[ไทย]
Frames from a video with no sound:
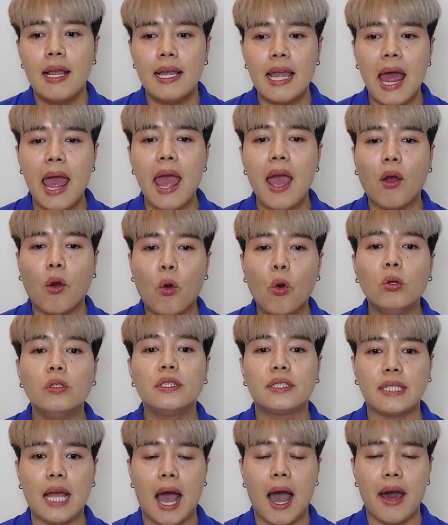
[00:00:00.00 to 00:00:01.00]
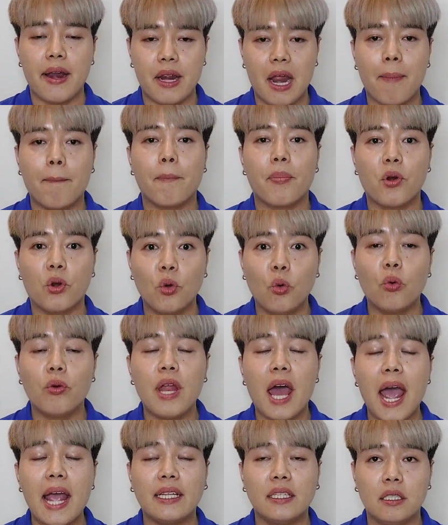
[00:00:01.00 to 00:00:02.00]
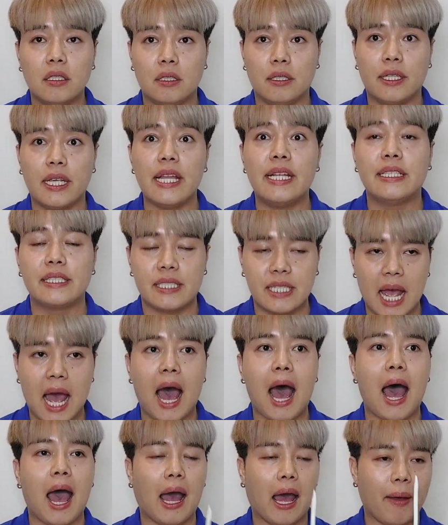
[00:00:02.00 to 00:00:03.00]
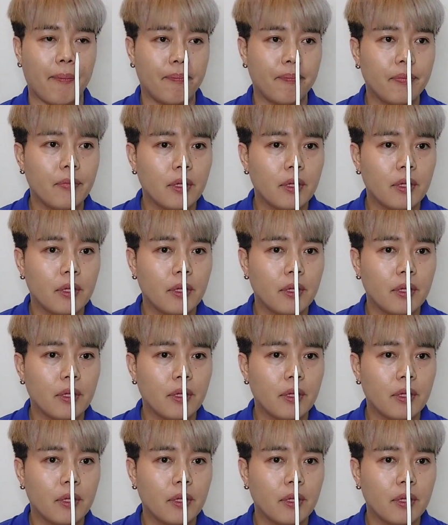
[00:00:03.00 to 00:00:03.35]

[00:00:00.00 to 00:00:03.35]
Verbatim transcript: และคุณจะรับรู้ได้ถึงกลิ่นชาครับ